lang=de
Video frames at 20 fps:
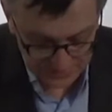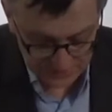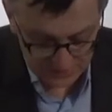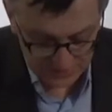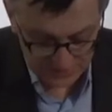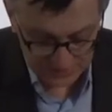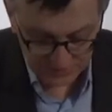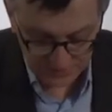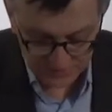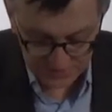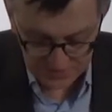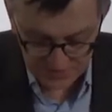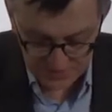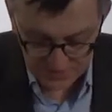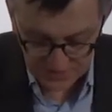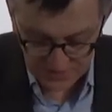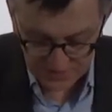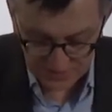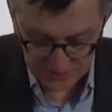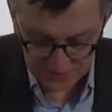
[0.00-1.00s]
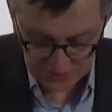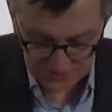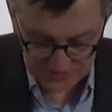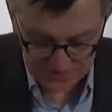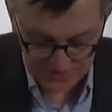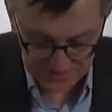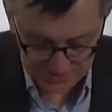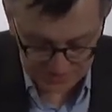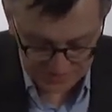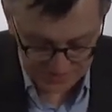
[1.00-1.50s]
Es war das Jahr
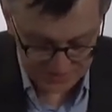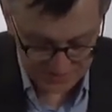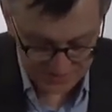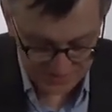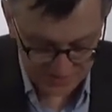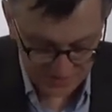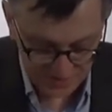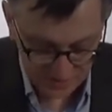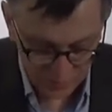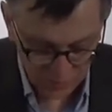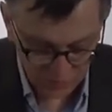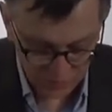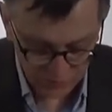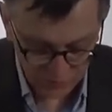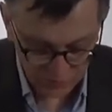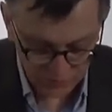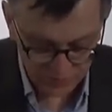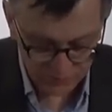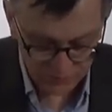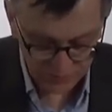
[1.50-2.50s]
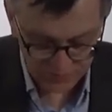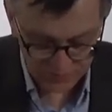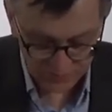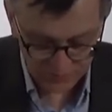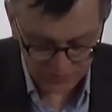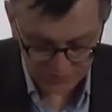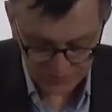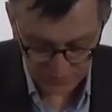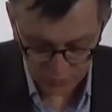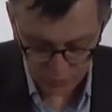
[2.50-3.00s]
1806, Hamburg wurde von den
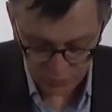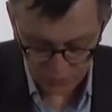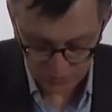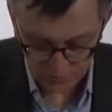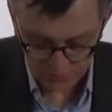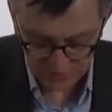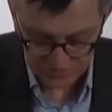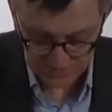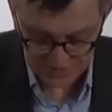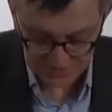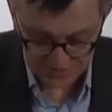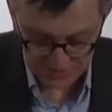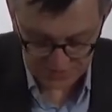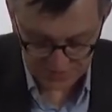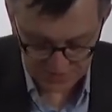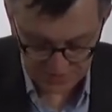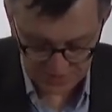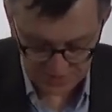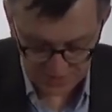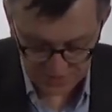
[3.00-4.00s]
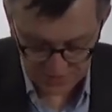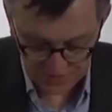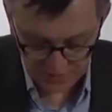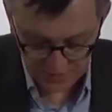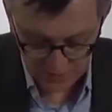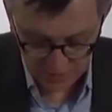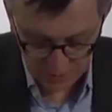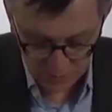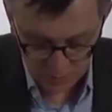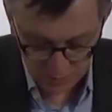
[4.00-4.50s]
Franzosen besetzt
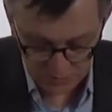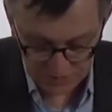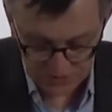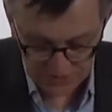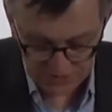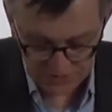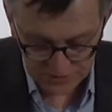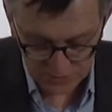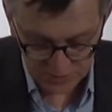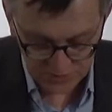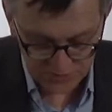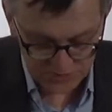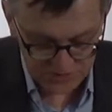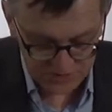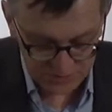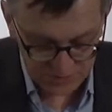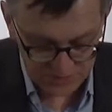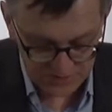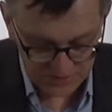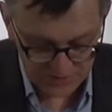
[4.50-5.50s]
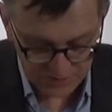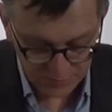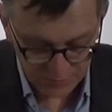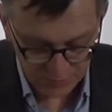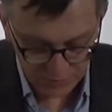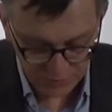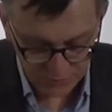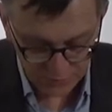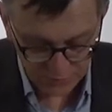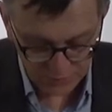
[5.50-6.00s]
und in das System der
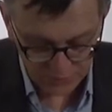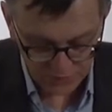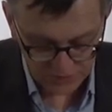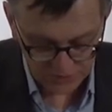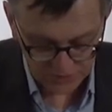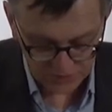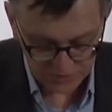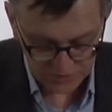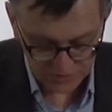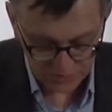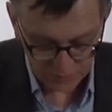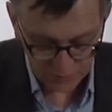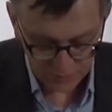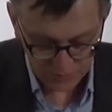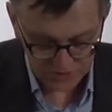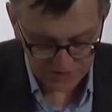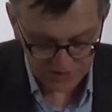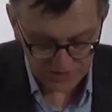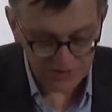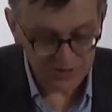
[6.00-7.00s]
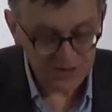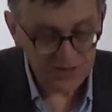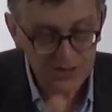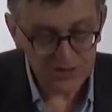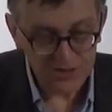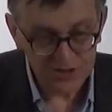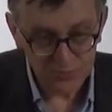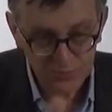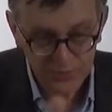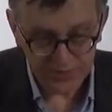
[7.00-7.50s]
napoleonischen
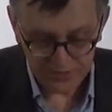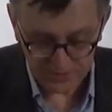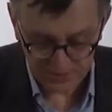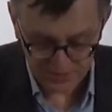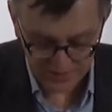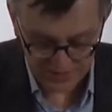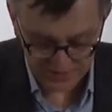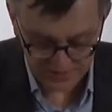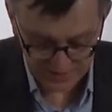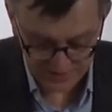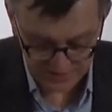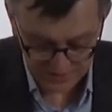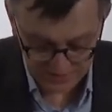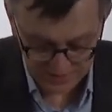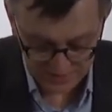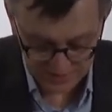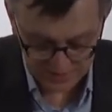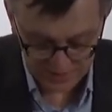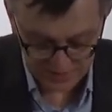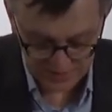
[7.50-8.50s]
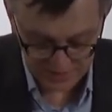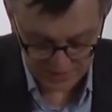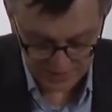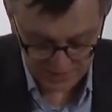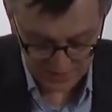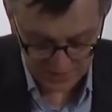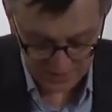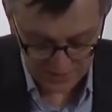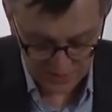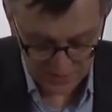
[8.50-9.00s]
Kontinentalsperre eingegliedert.
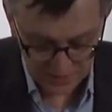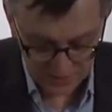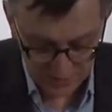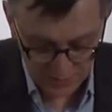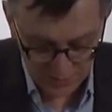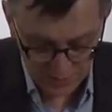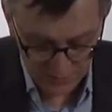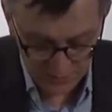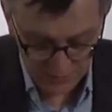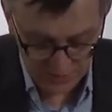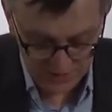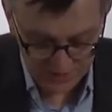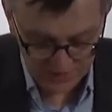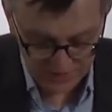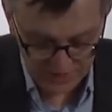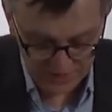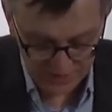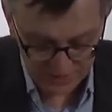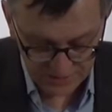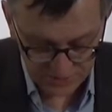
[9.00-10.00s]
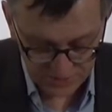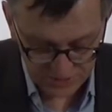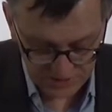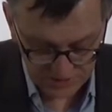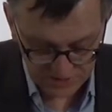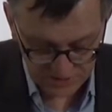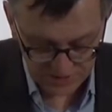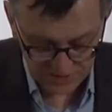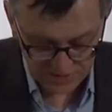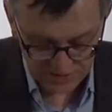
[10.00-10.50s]
Für eine
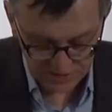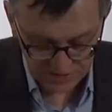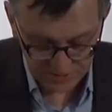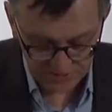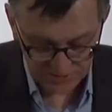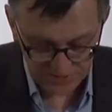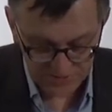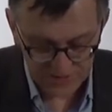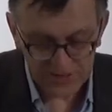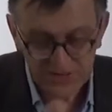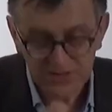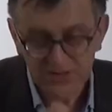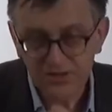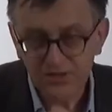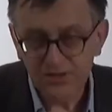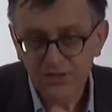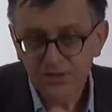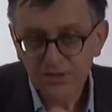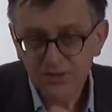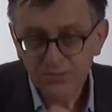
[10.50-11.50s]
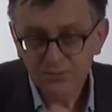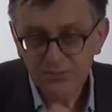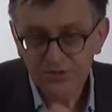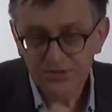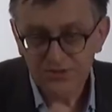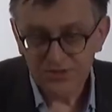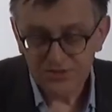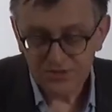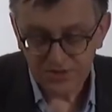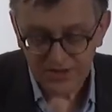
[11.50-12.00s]
Handelsstadt, die traditionell
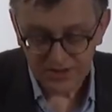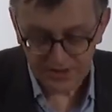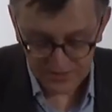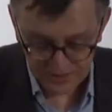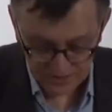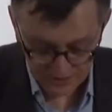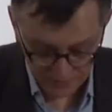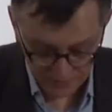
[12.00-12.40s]
mit England